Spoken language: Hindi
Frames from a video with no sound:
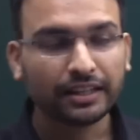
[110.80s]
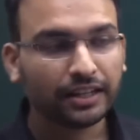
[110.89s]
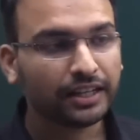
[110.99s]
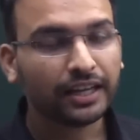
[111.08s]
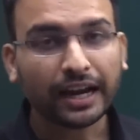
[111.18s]

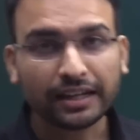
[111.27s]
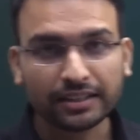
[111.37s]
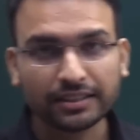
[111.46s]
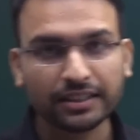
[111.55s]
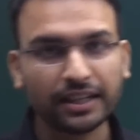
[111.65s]
रहे हैं या
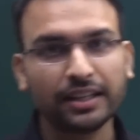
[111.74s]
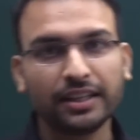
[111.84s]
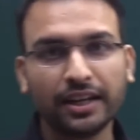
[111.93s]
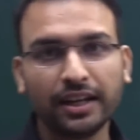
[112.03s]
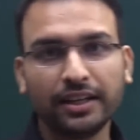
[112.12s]
एक्टर से कह
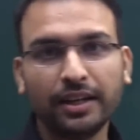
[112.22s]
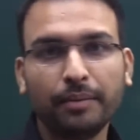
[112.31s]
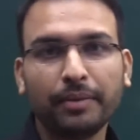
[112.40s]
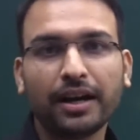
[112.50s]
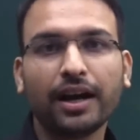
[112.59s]
दे रहे हैं ये
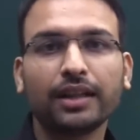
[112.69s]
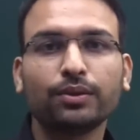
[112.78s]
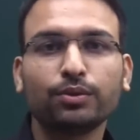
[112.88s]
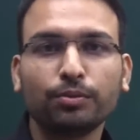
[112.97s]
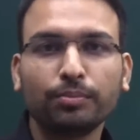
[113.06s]
मैं खाता
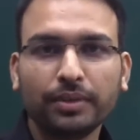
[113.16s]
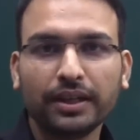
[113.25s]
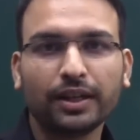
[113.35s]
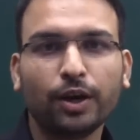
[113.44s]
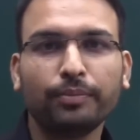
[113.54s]
हूँ तुम भी ये
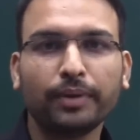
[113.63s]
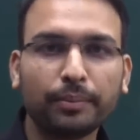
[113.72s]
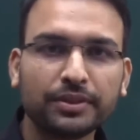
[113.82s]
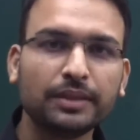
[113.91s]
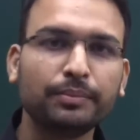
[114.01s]
खाओ
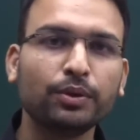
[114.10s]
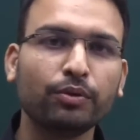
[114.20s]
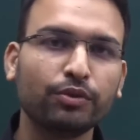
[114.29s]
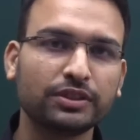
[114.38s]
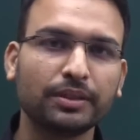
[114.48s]
पेप्सी पियो
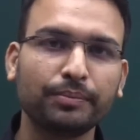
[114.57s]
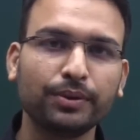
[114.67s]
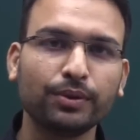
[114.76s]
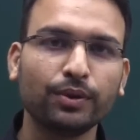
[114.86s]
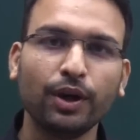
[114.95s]
वो सब
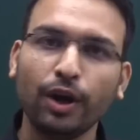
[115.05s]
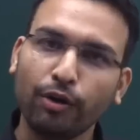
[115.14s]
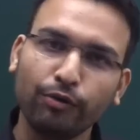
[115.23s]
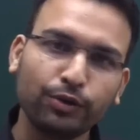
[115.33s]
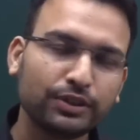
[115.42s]
पियो
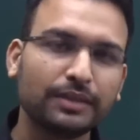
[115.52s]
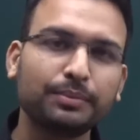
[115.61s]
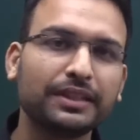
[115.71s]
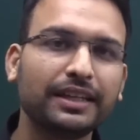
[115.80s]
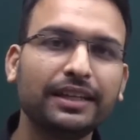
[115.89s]
वो सब
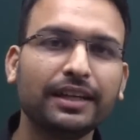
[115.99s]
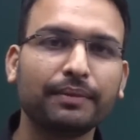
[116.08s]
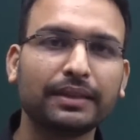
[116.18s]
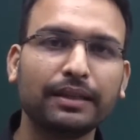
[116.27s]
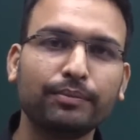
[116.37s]
सही है
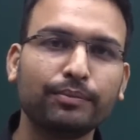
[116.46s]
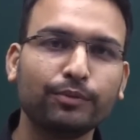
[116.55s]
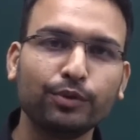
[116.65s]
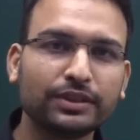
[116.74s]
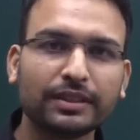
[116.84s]
मतलब
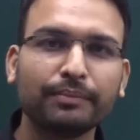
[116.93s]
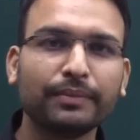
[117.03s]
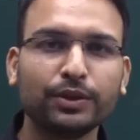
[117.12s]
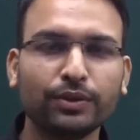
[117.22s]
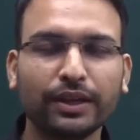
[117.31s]
उस सब
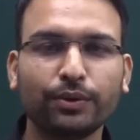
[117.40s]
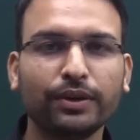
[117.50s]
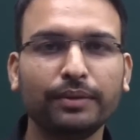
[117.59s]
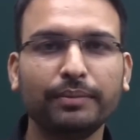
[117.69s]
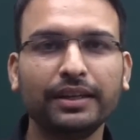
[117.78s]
में जो है
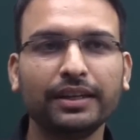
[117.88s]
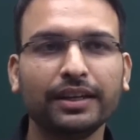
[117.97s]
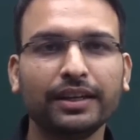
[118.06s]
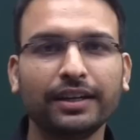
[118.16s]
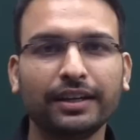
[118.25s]
कोई भी
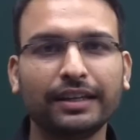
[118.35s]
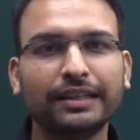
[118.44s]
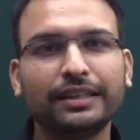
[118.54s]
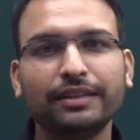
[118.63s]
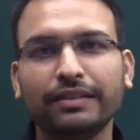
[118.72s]

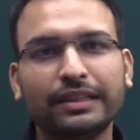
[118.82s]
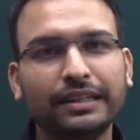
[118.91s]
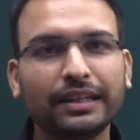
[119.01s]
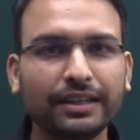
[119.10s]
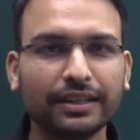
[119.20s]
गलती वलती
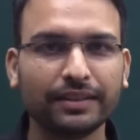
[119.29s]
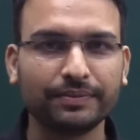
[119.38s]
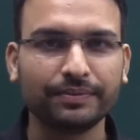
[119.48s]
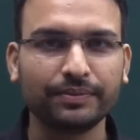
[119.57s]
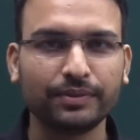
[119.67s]
नहीं है
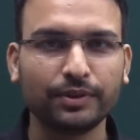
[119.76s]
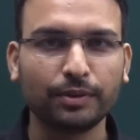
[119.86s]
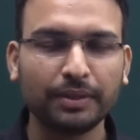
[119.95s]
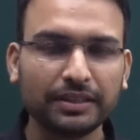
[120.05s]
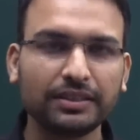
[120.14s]
तो
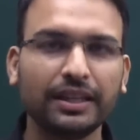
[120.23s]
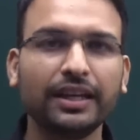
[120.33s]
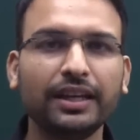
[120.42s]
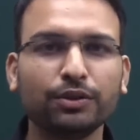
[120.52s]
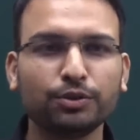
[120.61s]
बस
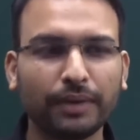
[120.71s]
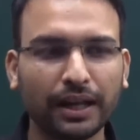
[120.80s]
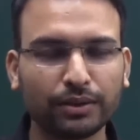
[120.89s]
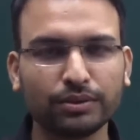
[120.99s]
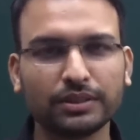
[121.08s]
यही है उस
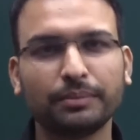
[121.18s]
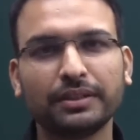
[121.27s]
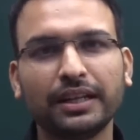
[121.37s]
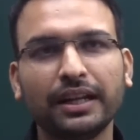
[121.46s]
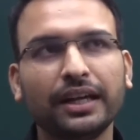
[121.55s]
बात को
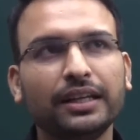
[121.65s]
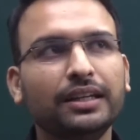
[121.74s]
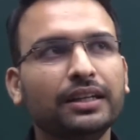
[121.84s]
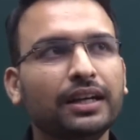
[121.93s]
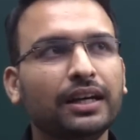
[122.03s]
समझना है
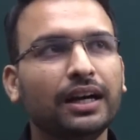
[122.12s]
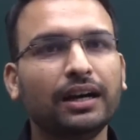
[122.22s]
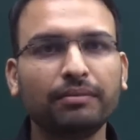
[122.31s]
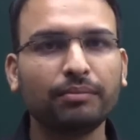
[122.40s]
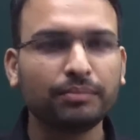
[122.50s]
कि
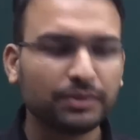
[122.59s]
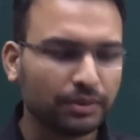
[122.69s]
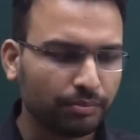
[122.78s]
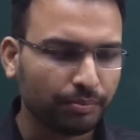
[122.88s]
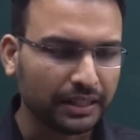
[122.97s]
आ,
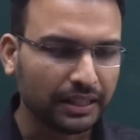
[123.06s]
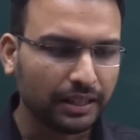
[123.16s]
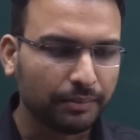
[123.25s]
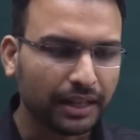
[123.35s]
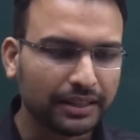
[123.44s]
पता
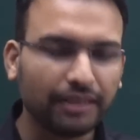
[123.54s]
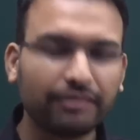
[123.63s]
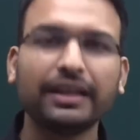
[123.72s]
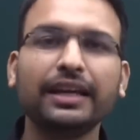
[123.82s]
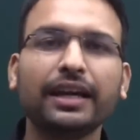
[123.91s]
ईमानदार
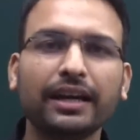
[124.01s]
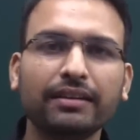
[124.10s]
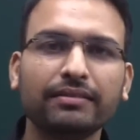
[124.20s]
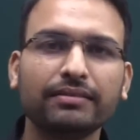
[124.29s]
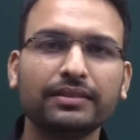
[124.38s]
वही है
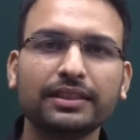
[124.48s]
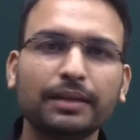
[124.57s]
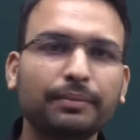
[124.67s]
जिसे